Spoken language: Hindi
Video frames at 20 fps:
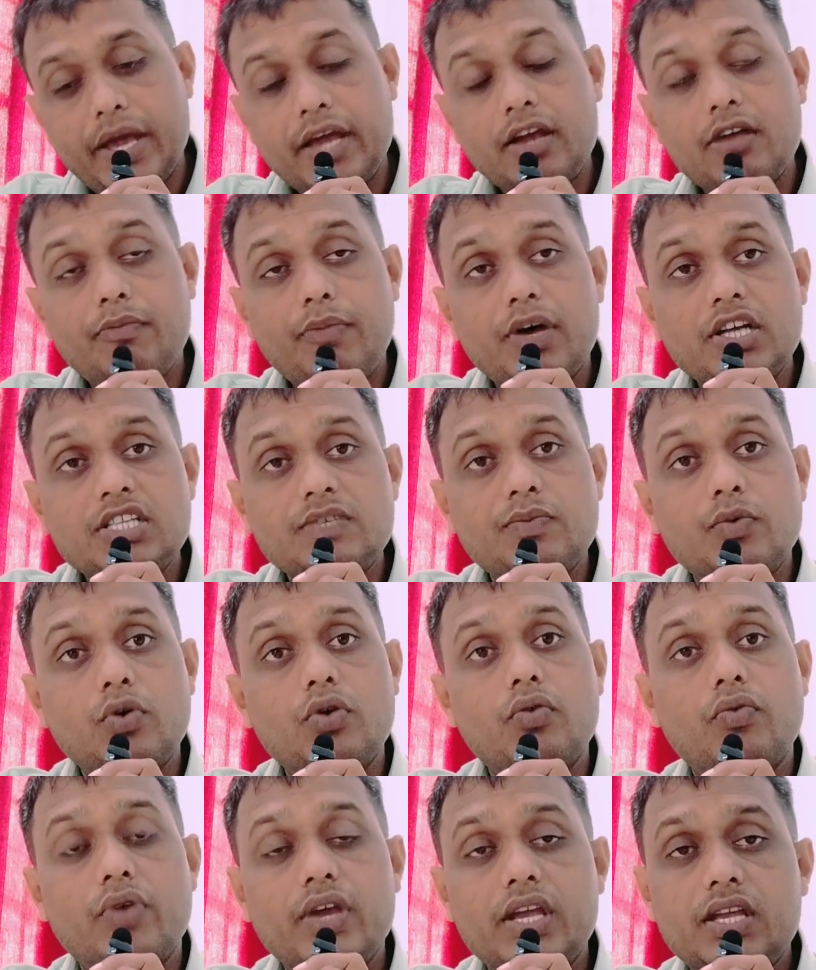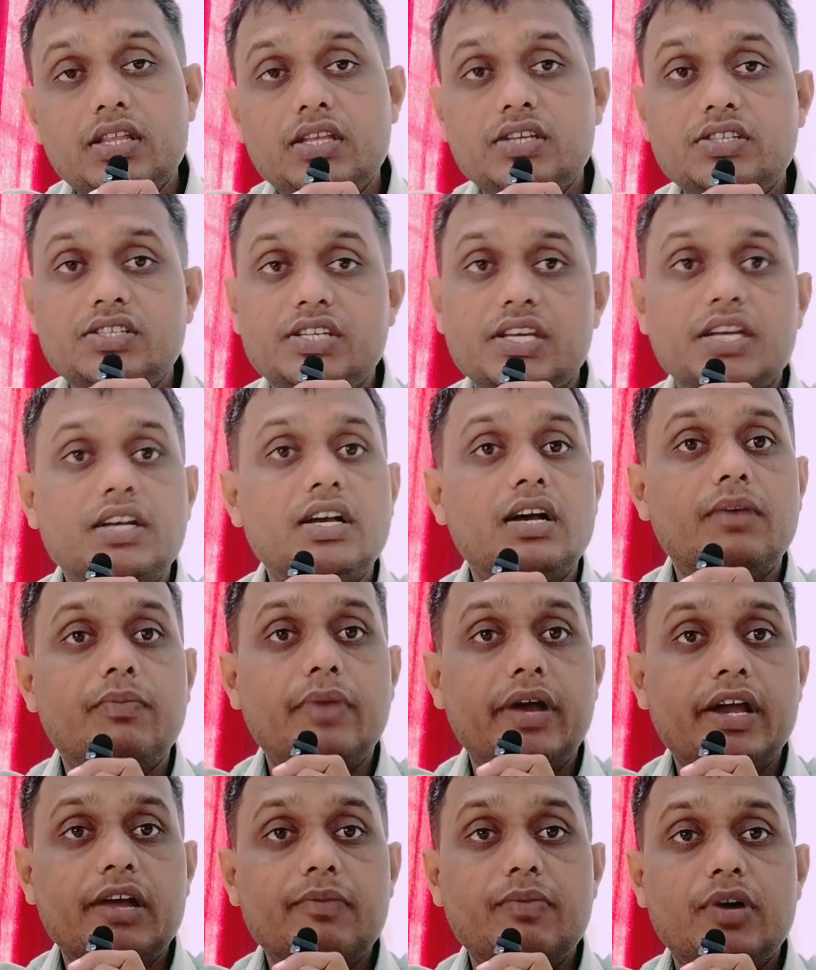बैंक पासबुक वही दीजिएगा
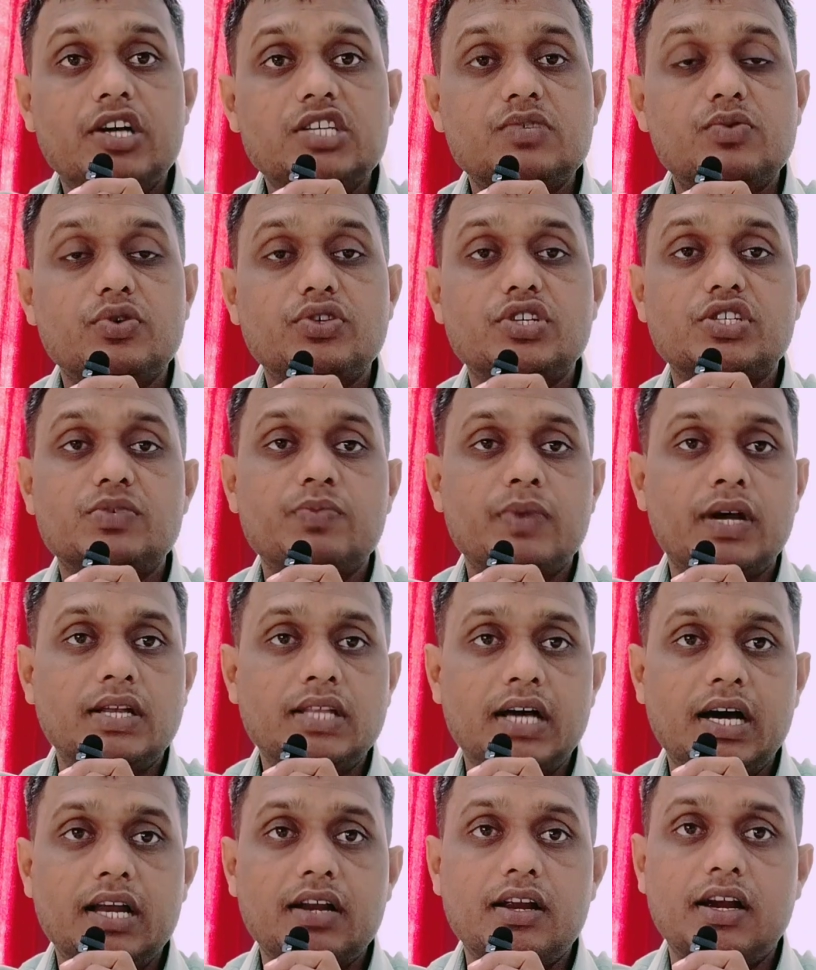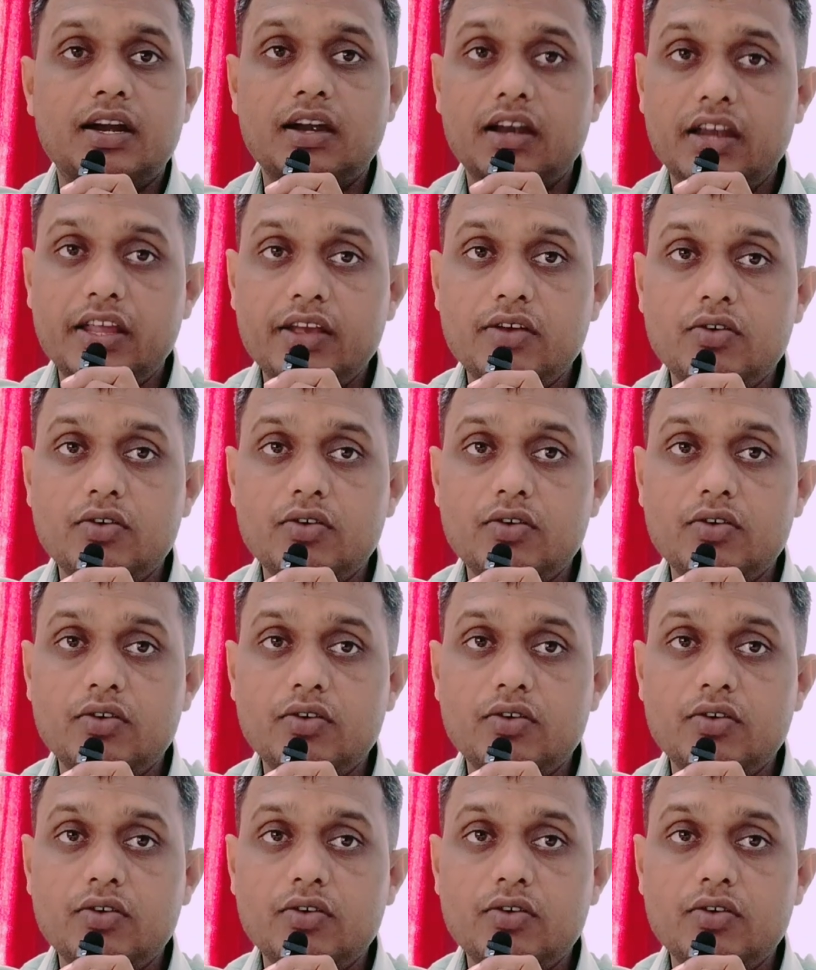बैंक पासबुक जिसमें आधार कार्ड